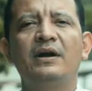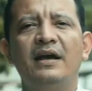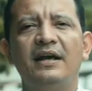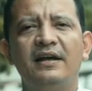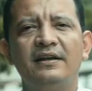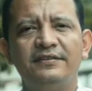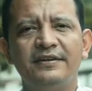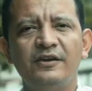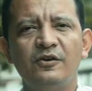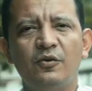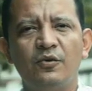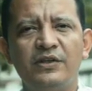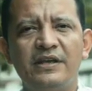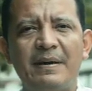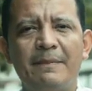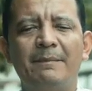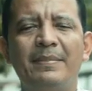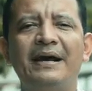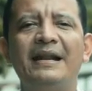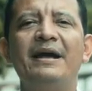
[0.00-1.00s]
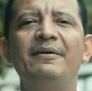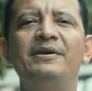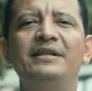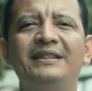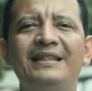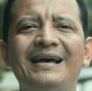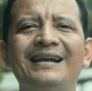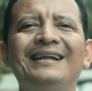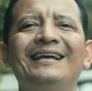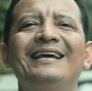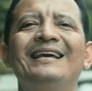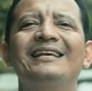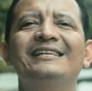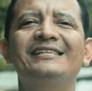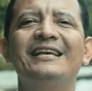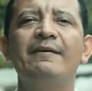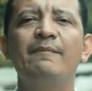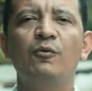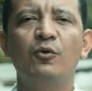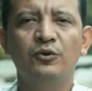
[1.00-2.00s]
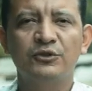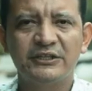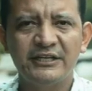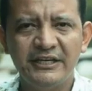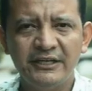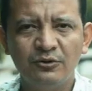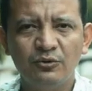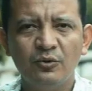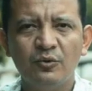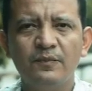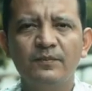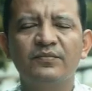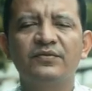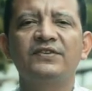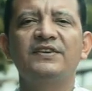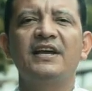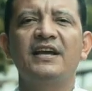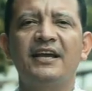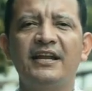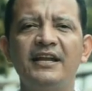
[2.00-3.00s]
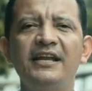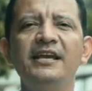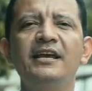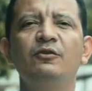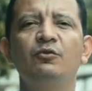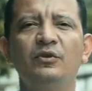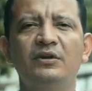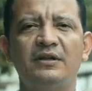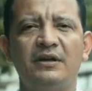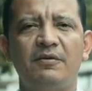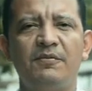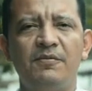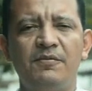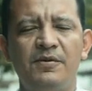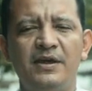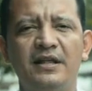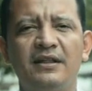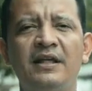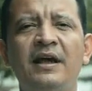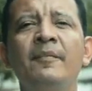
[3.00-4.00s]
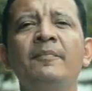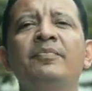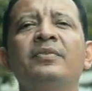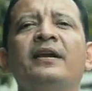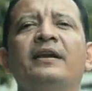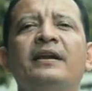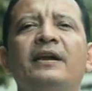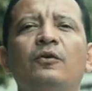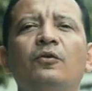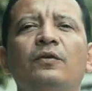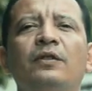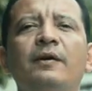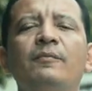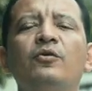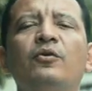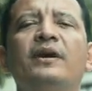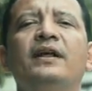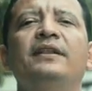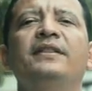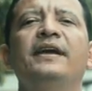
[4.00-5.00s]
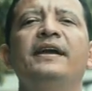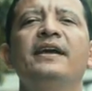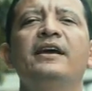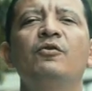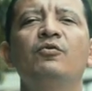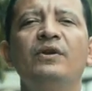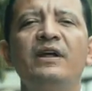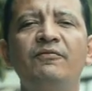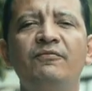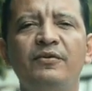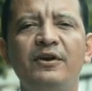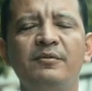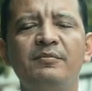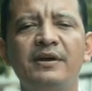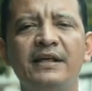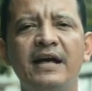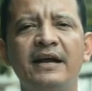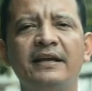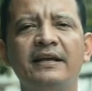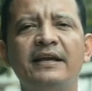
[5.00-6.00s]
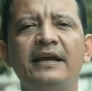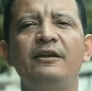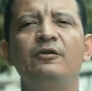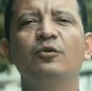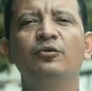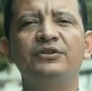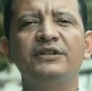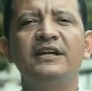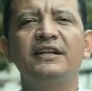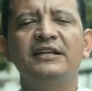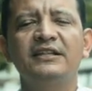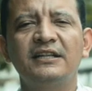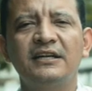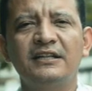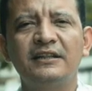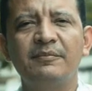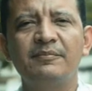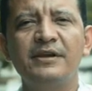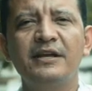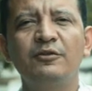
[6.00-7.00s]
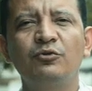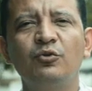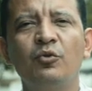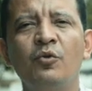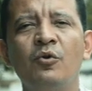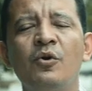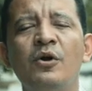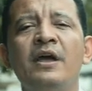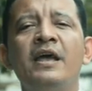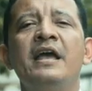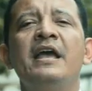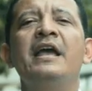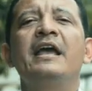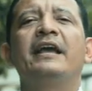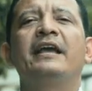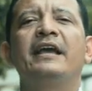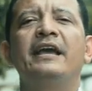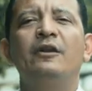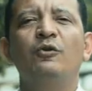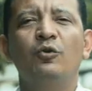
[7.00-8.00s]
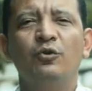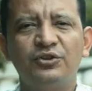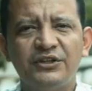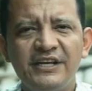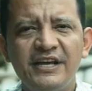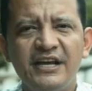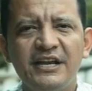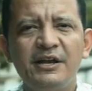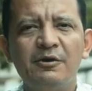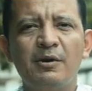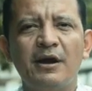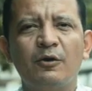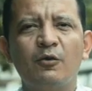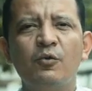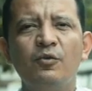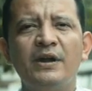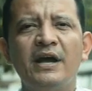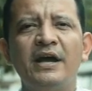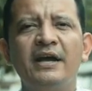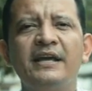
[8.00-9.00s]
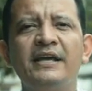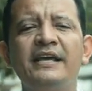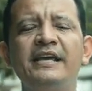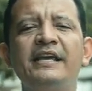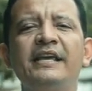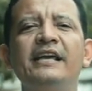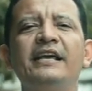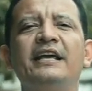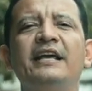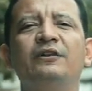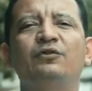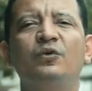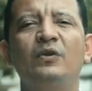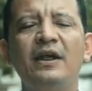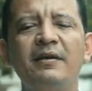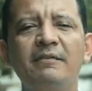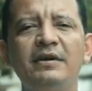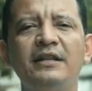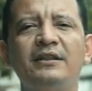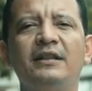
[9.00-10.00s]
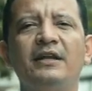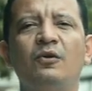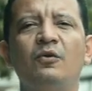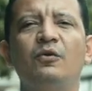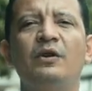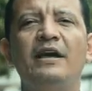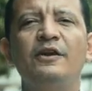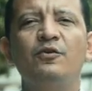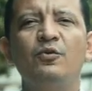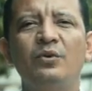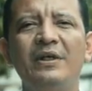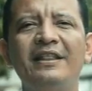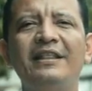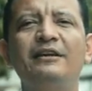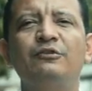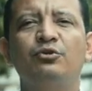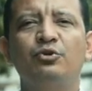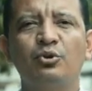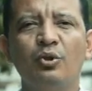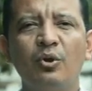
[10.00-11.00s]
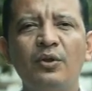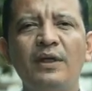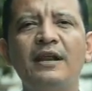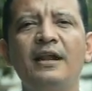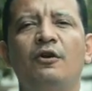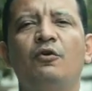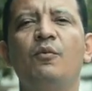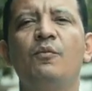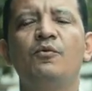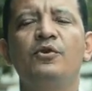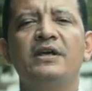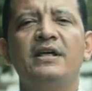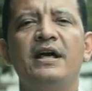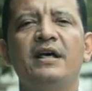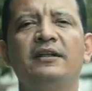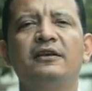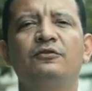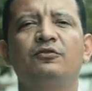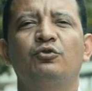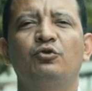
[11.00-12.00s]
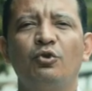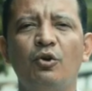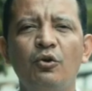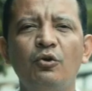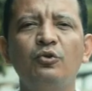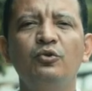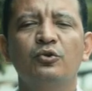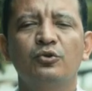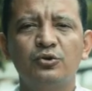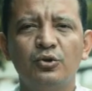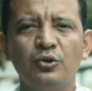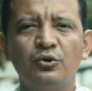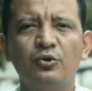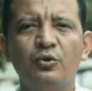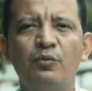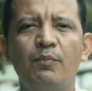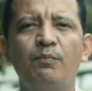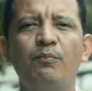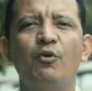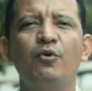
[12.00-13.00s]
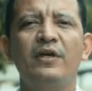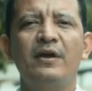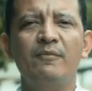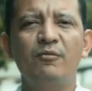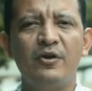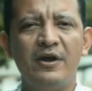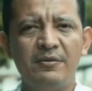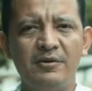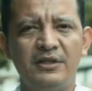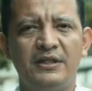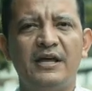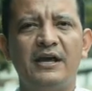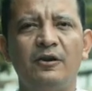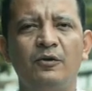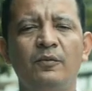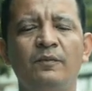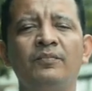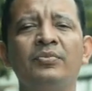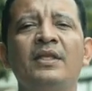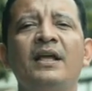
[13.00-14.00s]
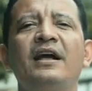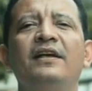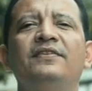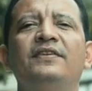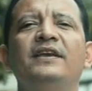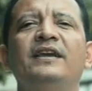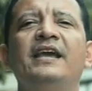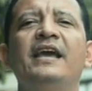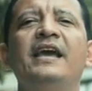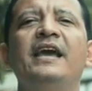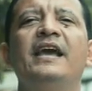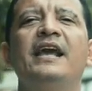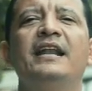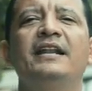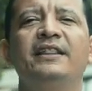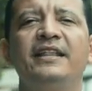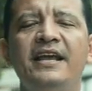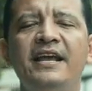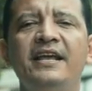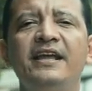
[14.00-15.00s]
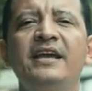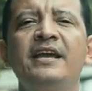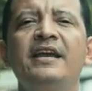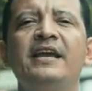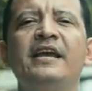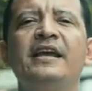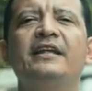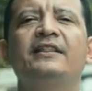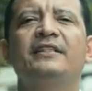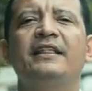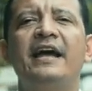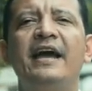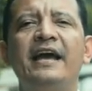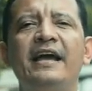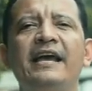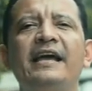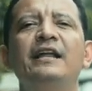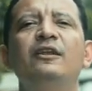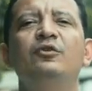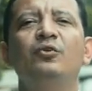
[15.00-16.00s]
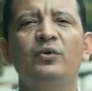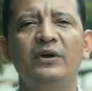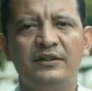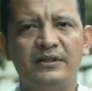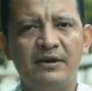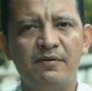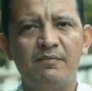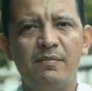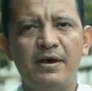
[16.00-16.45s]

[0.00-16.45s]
cada cinco días para evitar que ese mosquito se críe en nuestras viviendas. Recordemos que el dengue es una enfermedad que no tiene tratamiento, que no tiene vacuna y que solamente con la ayuda de todas las comunidades, todos nosotros, podemos evitarlo. Así que el dengue está en nuestras